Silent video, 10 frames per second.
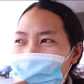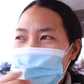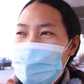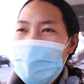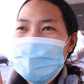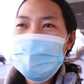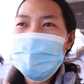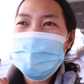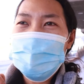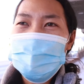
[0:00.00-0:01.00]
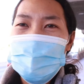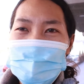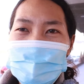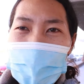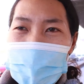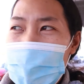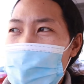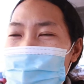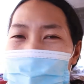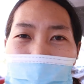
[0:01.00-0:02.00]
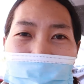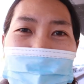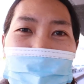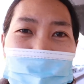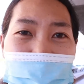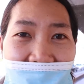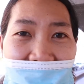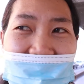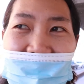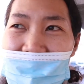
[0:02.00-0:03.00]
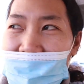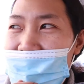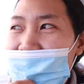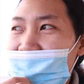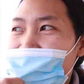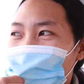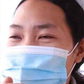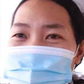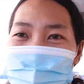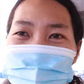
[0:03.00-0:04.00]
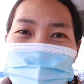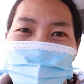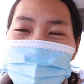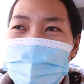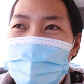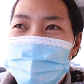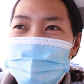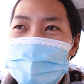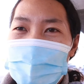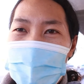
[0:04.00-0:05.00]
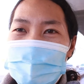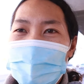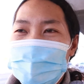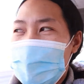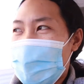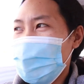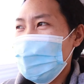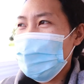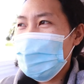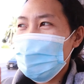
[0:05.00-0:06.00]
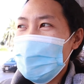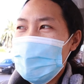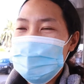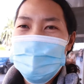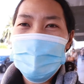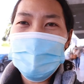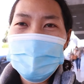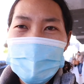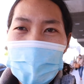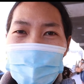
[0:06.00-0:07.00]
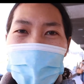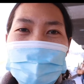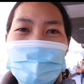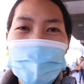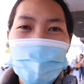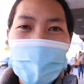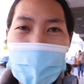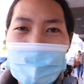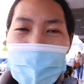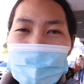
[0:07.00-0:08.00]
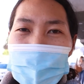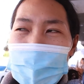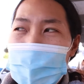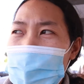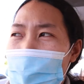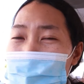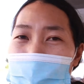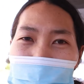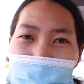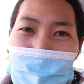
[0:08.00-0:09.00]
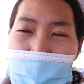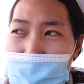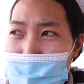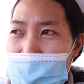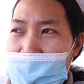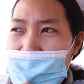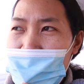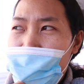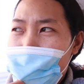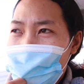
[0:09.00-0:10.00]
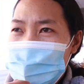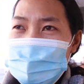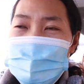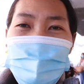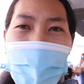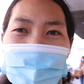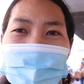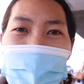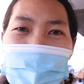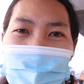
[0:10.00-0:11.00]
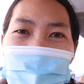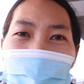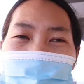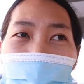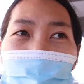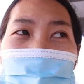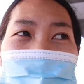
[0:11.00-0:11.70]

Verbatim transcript: เราร้านที่หลินไปเนี่ยก็เป็นร้านเดียวในย่านนี้นะ ในย่านที่หลินอยู่นี่นะคะ ก็มีร้านเดียวนะคะก็เลยกนจะไปกะว่าจะไปดูนะคะ ว่าวันนี้เขามีอะไรมาขายบ้างคือบางเดือนอ่ะทุกคนเขาก็